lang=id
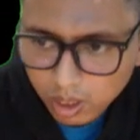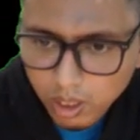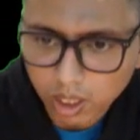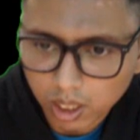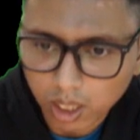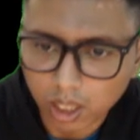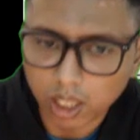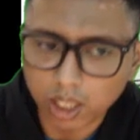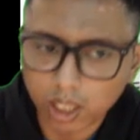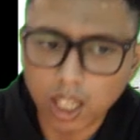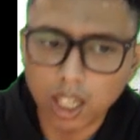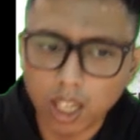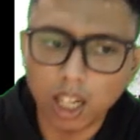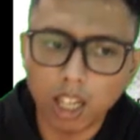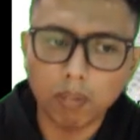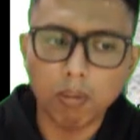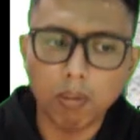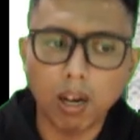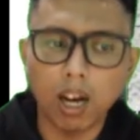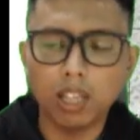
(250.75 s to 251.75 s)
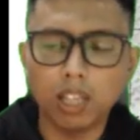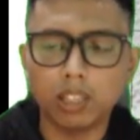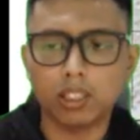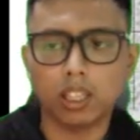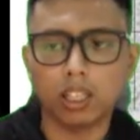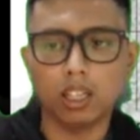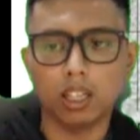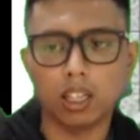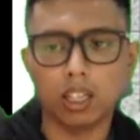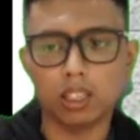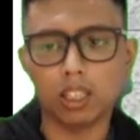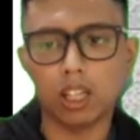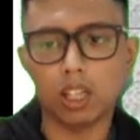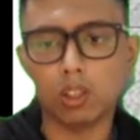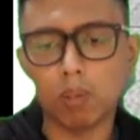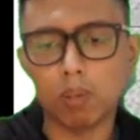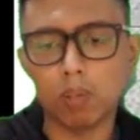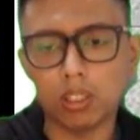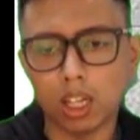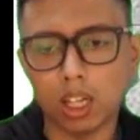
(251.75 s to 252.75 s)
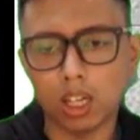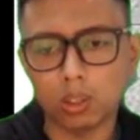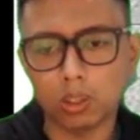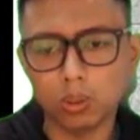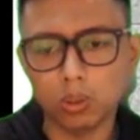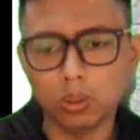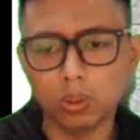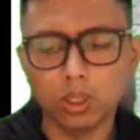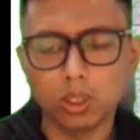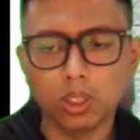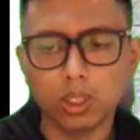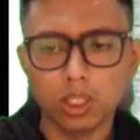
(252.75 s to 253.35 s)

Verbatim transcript: Nah, kita akan bahas uh, satu persatu.